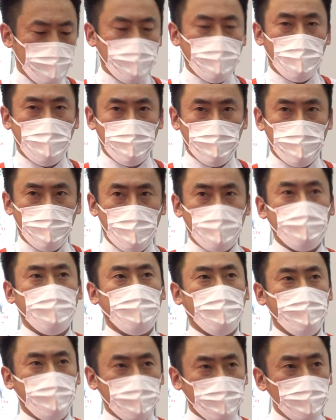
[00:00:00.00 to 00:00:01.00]
あの
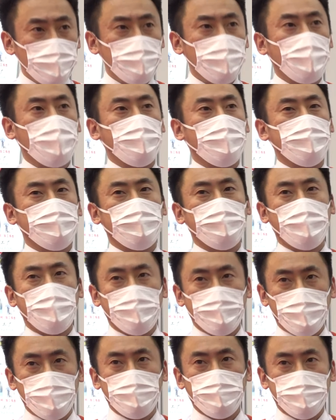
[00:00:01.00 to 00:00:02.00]
温めるって形にな
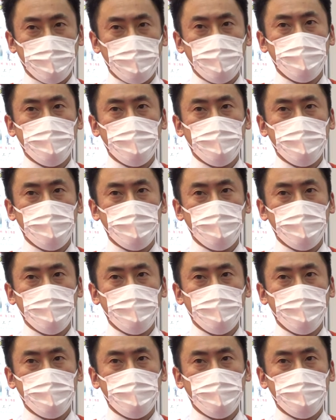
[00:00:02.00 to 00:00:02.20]
ります。